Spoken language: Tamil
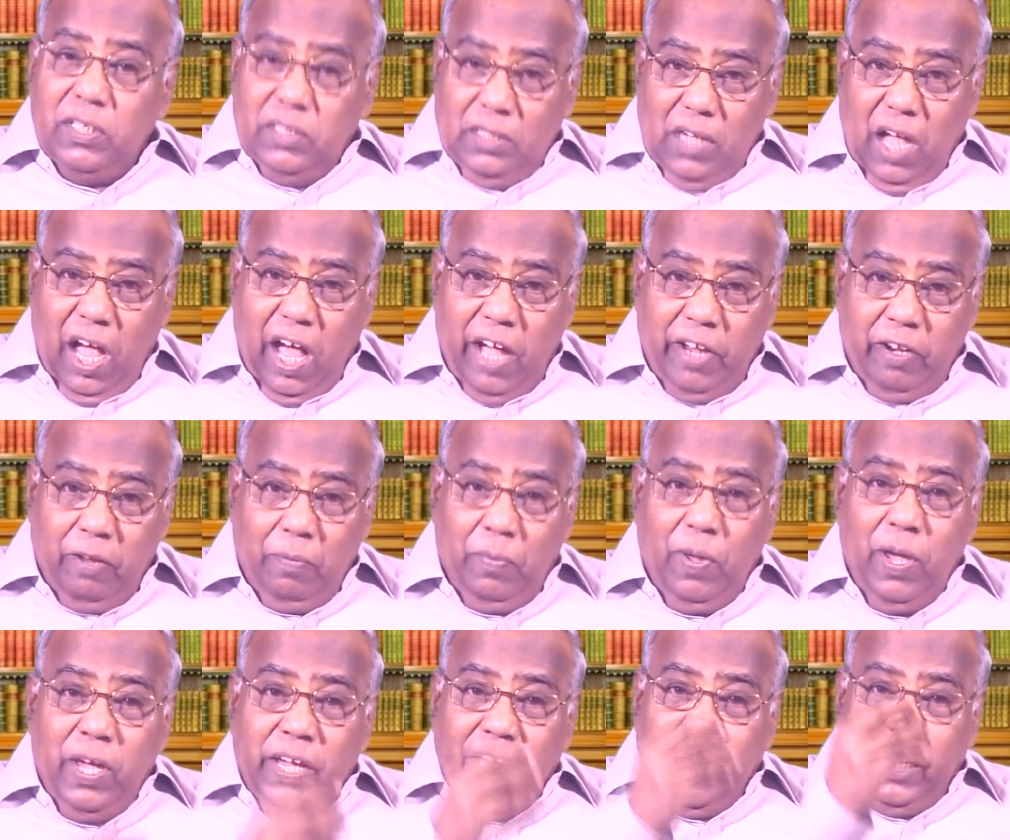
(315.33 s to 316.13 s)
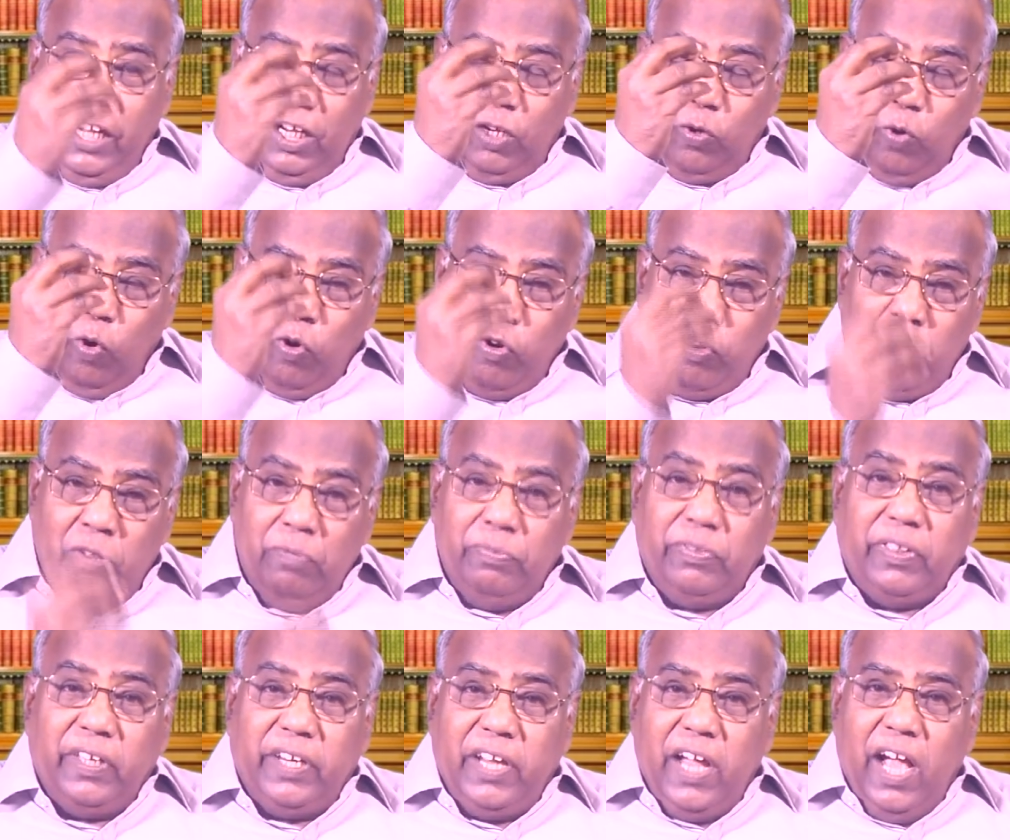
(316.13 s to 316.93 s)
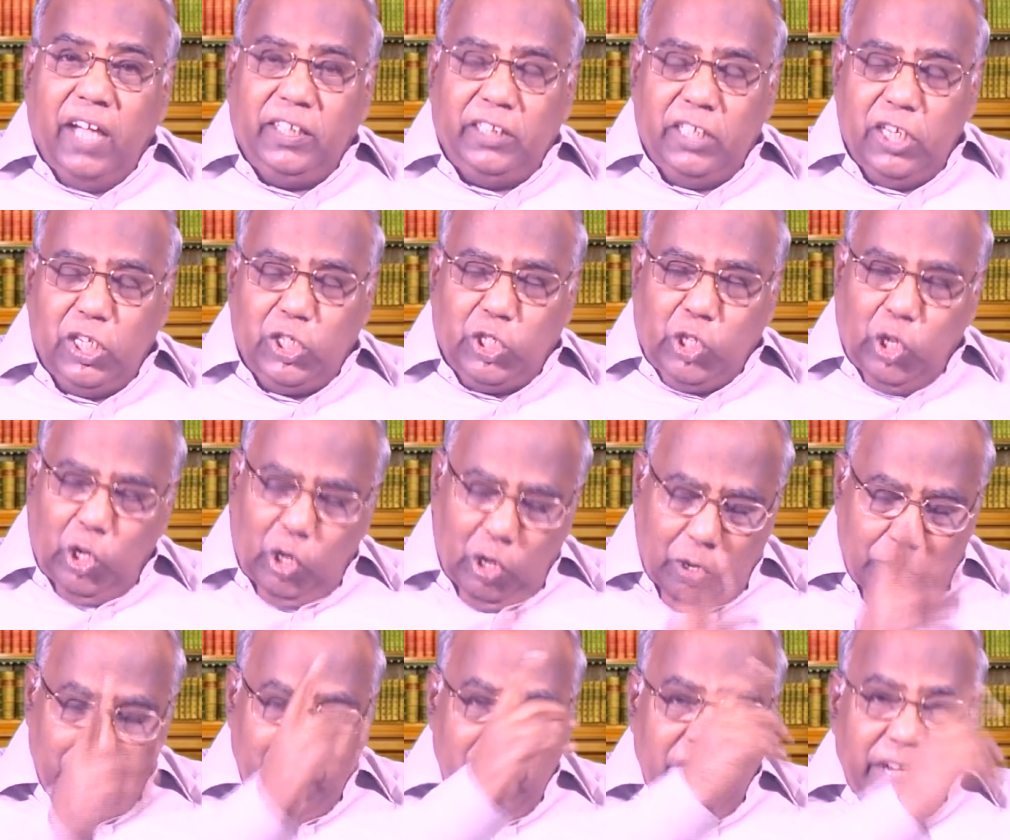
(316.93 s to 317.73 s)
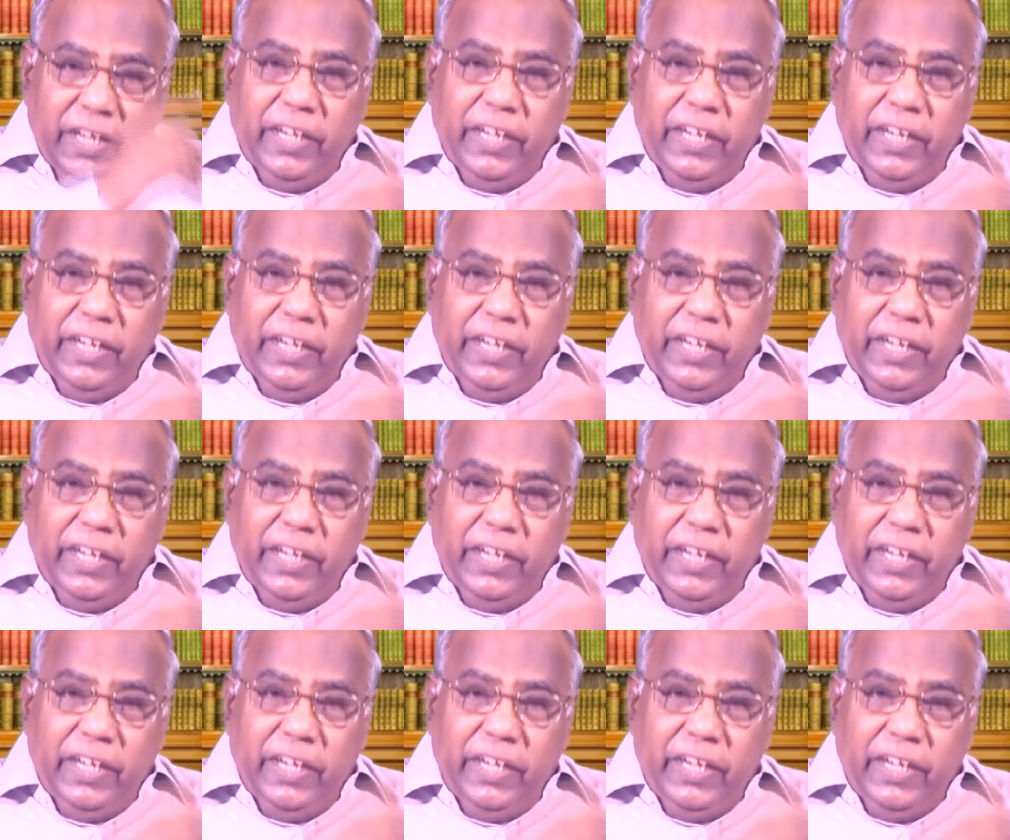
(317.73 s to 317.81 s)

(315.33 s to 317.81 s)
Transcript: ஞானம் எனக்கு ஒன்றும் தெரியாது என்று சொல்லும்